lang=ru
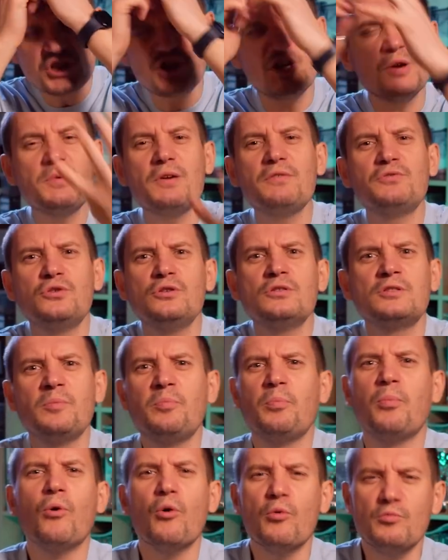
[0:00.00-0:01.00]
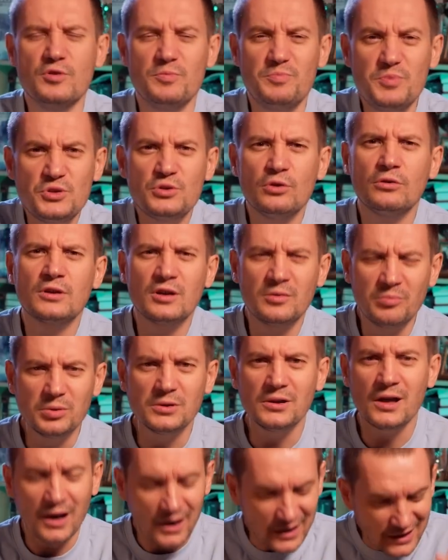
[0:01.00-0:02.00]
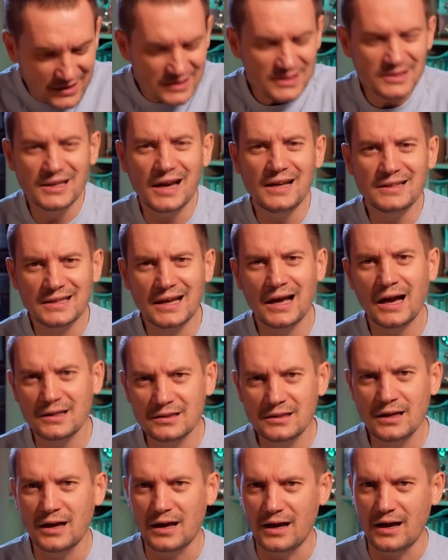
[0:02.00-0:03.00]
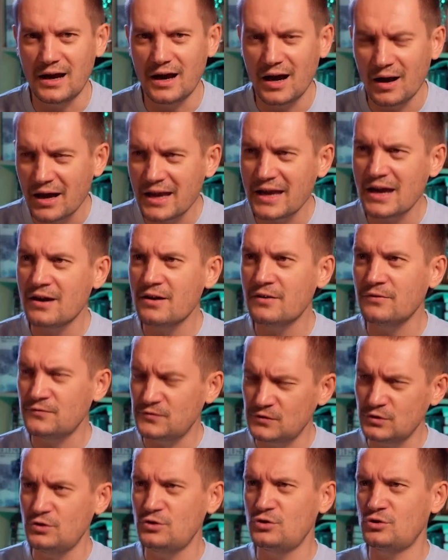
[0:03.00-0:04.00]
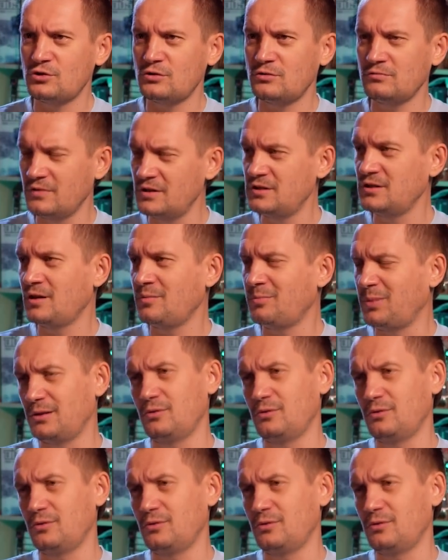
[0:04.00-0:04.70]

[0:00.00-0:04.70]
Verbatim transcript: зачем я все это помню? Пятерка была, хрен знает когда, а я все еще в этих